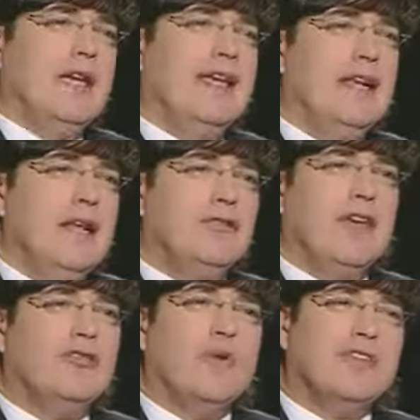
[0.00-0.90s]
¿El,
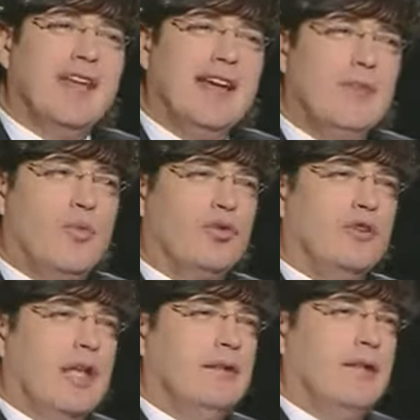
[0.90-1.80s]
sexo es tan
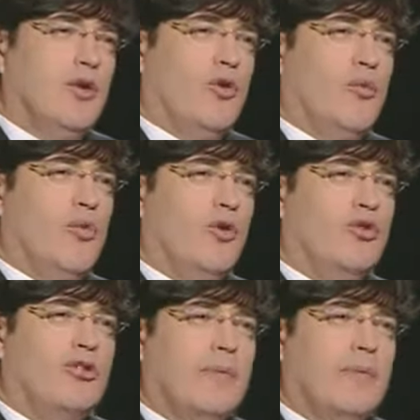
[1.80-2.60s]
importante como nos